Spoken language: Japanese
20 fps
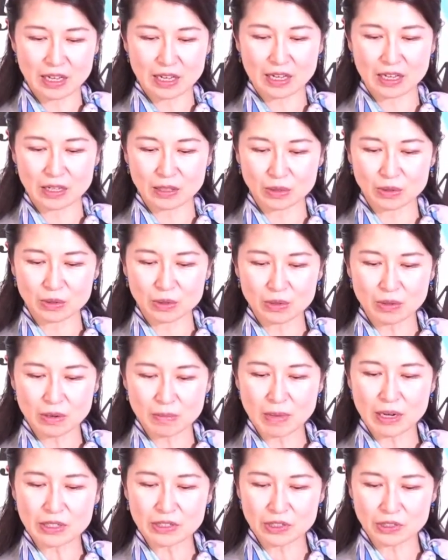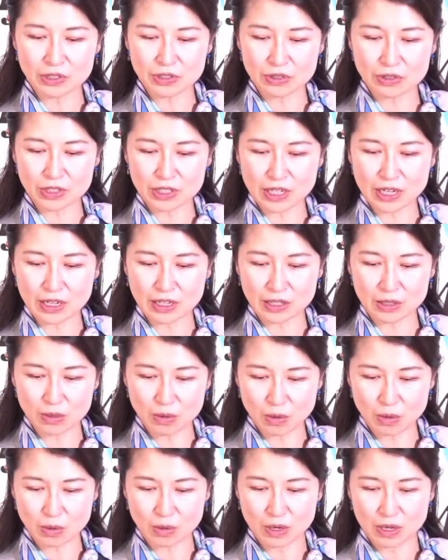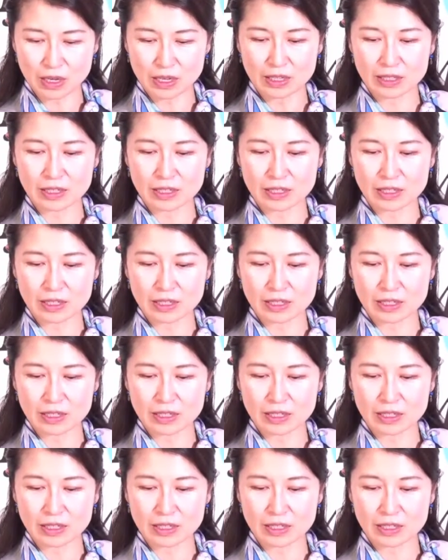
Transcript: えー、というのは満州事変以降